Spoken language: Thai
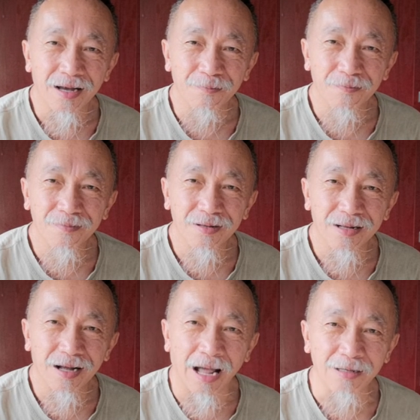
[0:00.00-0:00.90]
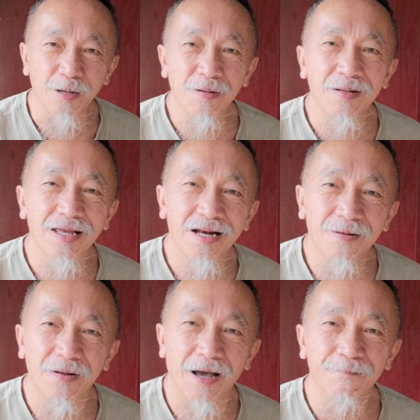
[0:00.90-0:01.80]
กับหากชอบคลิปนี้อย่า
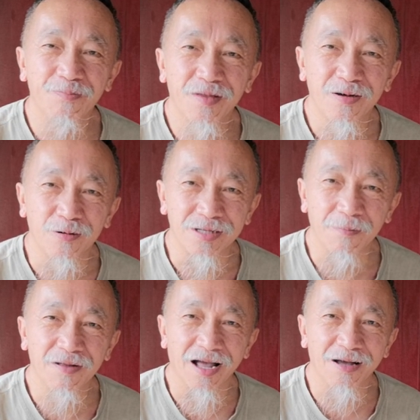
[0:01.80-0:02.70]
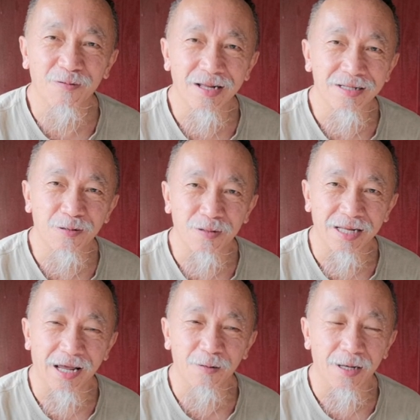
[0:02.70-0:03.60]
ลืมนะครับ กดซับสไครต์กดไลค์กด
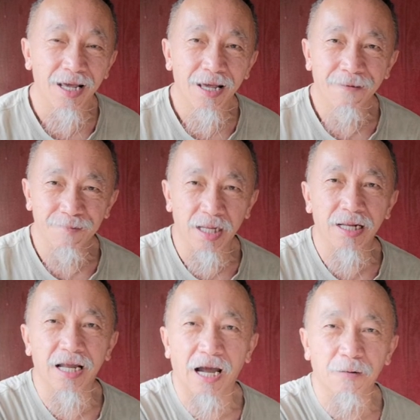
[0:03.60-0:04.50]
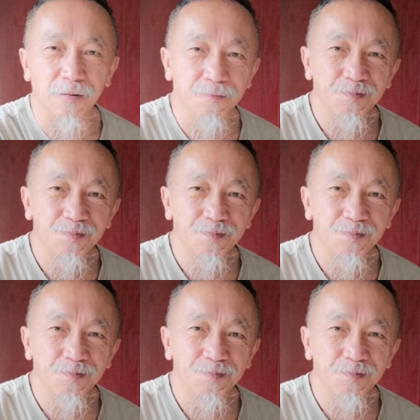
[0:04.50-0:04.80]
แชร์ด้วย จริงจะเอา